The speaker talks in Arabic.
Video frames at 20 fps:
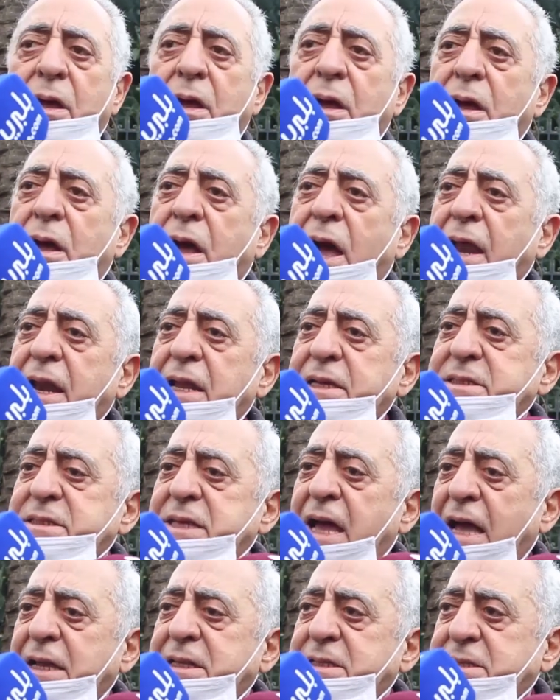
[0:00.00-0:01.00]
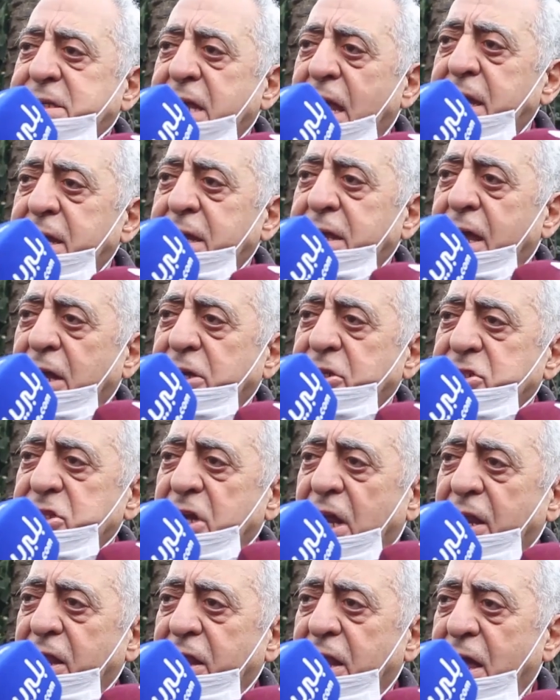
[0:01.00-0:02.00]
آه، على الساعه الثانيه ان
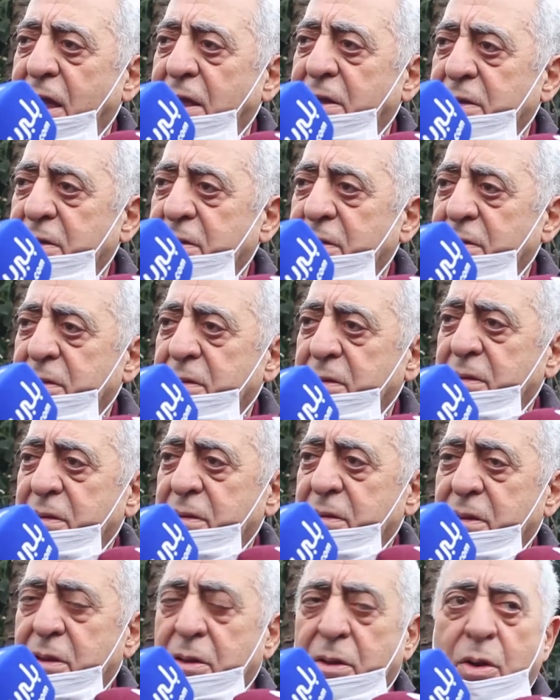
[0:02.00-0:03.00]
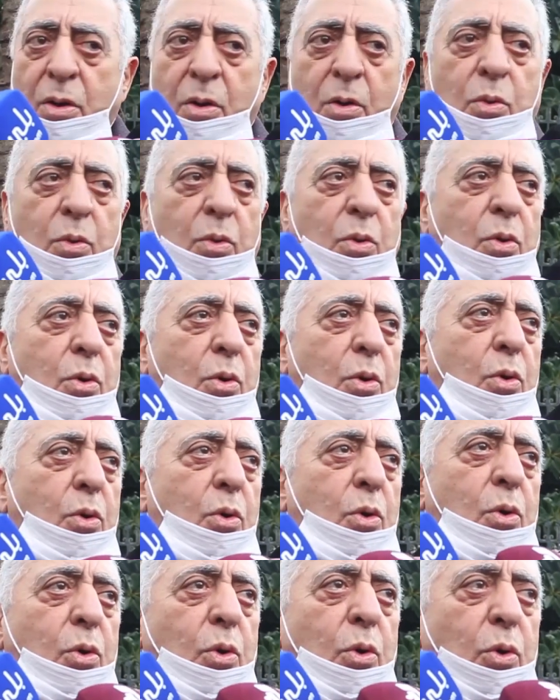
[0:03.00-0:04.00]
شاء الله
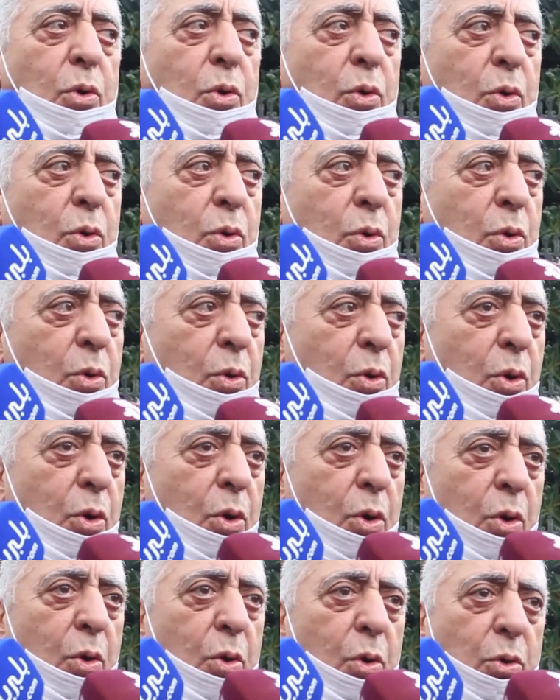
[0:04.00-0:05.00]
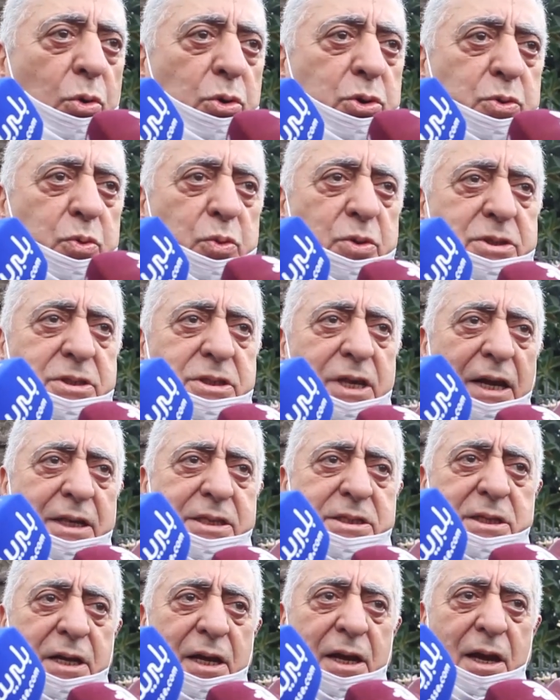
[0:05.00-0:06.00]
و
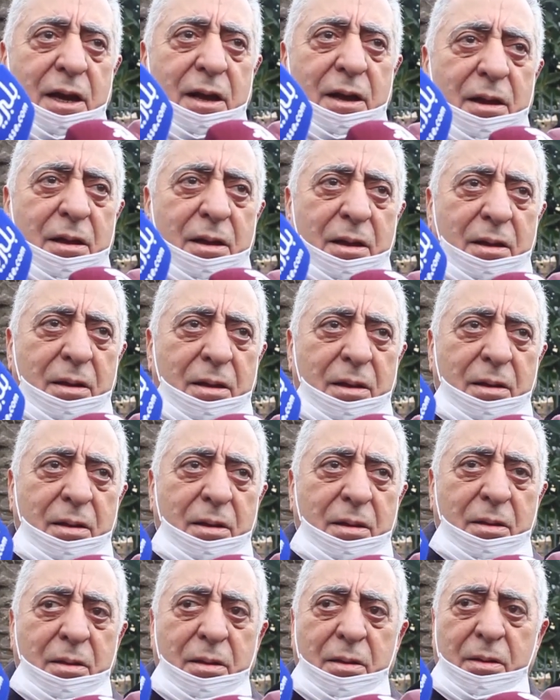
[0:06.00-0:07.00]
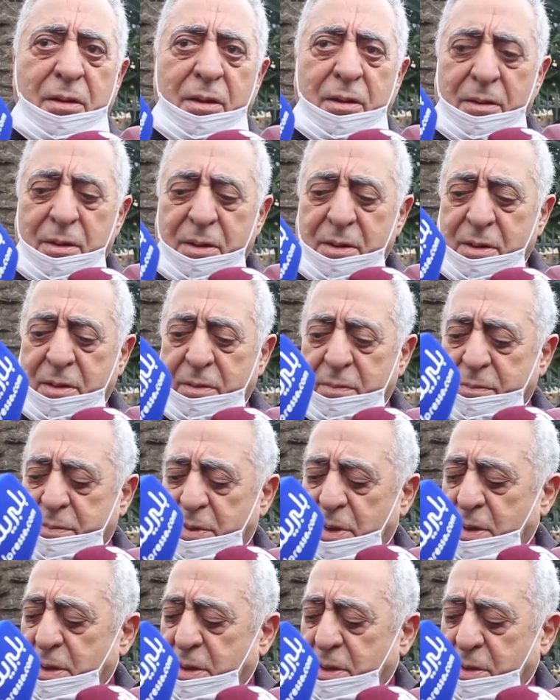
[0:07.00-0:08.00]
وتوصلت آه،
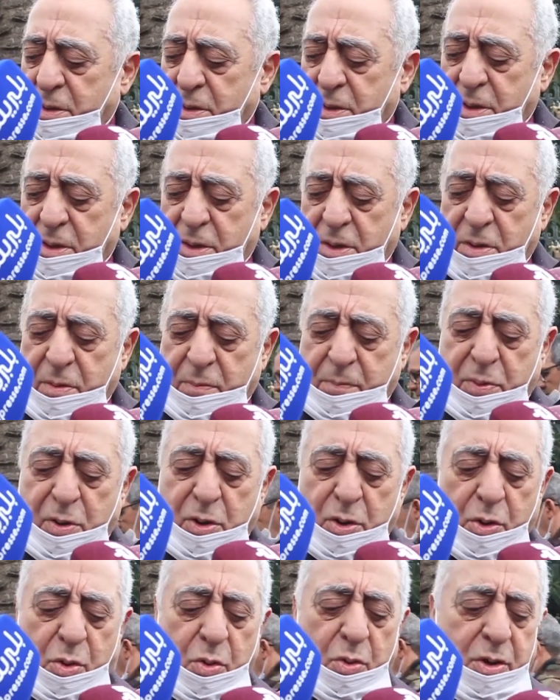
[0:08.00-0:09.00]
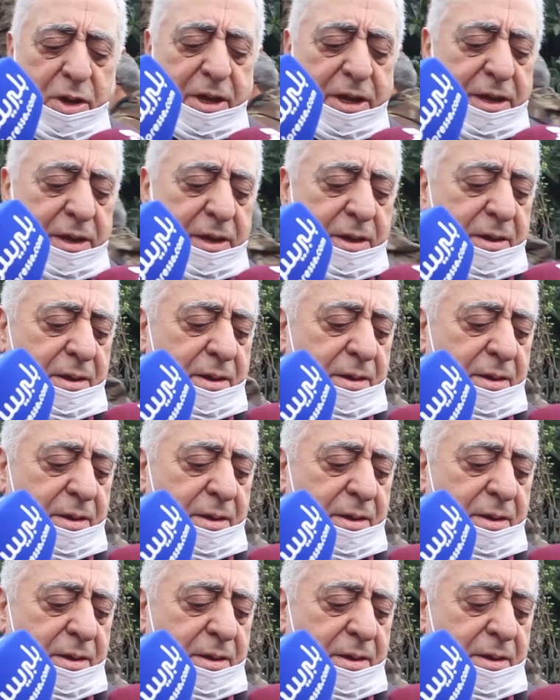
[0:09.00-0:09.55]
ب... بالغولي